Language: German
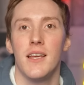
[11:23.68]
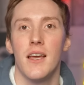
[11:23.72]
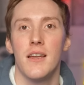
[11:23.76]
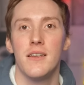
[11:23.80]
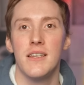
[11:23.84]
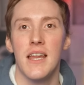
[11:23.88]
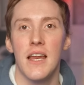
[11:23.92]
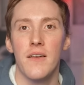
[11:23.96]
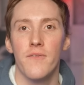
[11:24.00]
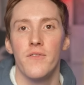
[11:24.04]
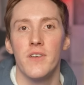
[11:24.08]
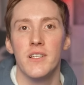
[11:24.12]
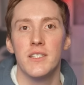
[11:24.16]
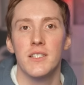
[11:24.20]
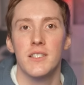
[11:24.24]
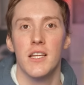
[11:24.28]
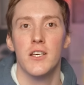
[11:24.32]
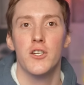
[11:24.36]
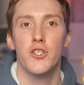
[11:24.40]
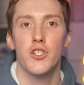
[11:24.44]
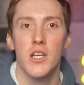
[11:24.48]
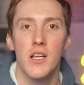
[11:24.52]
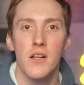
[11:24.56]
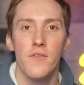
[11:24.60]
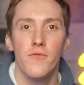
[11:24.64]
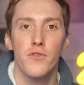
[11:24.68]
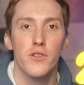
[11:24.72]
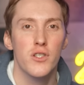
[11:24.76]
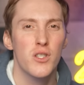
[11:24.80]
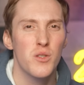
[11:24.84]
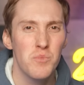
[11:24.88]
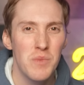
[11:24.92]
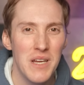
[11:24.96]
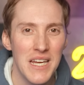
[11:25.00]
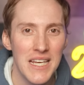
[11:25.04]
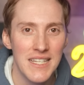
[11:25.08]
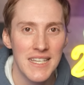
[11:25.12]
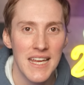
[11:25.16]
ihr Netflix and Chill für
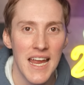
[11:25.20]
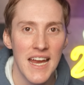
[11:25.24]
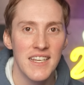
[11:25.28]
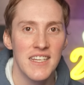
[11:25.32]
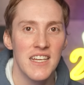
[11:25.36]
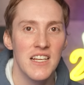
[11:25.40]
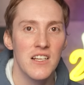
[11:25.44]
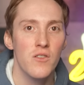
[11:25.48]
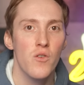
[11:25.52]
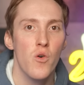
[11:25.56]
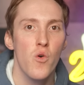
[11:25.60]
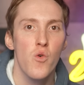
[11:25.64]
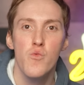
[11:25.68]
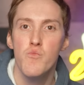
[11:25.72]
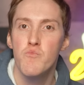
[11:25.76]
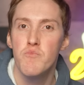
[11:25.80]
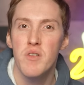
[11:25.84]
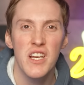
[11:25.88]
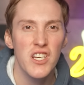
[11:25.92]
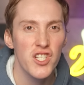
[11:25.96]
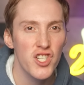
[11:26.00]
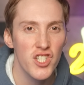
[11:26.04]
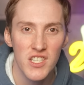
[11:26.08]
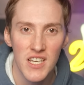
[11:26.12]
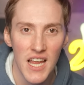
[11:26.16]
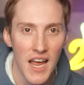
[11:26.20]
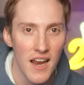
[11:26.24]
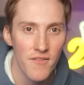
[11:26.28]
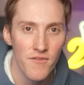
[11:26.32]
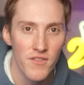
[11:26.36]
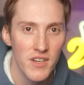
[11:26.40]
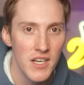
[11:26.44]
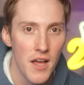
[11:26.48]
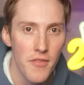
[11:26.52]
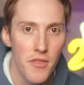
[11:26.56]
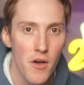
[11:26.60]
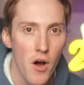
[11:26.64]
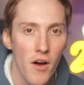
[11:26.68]
Speeddating und bingen dann
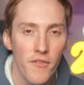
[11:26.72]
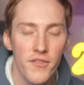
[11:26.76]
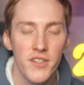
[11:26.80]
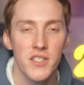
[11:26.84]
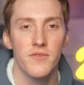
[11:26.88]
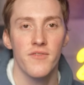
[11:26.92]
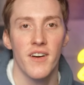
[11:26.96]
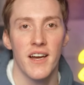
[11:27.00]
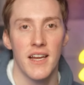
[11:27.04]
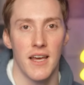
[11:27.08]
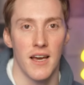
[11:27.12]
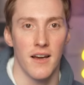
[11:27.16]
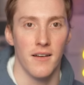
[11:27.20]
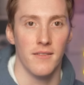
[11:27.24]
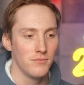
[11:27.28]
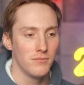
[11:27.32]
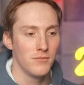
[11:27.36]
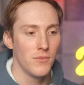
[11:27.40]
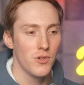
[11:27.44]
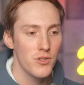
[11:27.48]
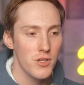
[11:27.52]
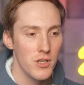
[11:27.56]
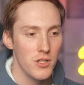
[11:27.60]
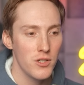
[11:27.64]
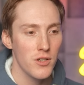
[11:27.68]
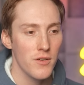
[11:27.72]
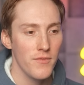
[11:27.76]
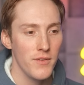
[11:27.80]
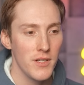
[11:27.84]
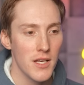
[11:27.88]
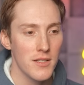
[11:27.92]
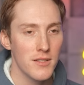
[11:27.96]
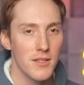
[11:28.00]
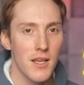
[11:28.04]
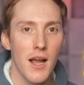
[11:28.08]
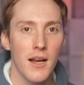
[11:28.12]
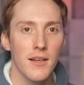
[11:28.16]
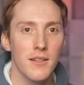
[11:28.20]
wieder The Office weiter. Muss ich schon
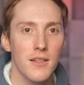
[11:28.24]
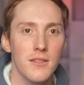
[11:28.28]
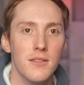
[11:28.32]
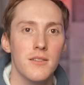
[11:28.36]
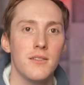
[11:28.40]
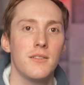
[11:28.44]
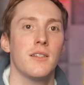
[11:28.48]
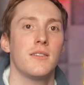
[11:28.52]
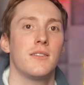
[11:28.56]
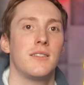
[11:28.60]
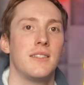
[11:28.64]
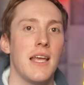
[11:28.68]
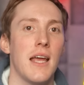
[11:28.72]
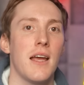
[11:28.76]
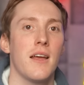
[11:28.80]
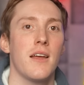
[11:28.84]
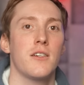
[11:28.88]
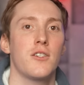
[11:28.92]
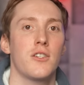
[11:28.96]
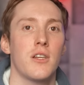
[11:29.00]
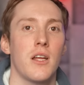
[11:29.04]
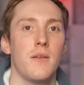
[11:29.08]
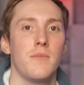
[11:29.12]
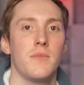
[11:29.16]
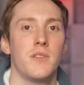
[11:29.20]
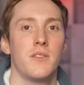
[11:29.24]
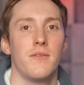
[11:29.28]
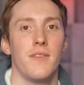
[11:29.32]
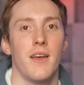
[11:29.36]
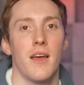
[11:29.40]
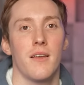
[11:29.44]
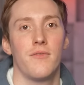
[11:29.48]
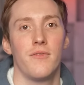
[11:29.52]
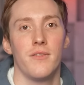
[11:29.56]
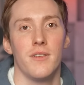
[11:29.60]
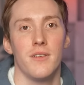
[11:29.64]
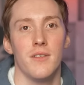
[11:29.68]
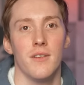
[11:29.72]
wieder sagen, dass ich das sehr
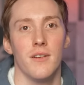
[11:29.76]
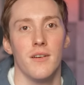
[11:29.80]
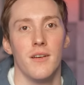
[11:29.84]
erstrebenswert finde.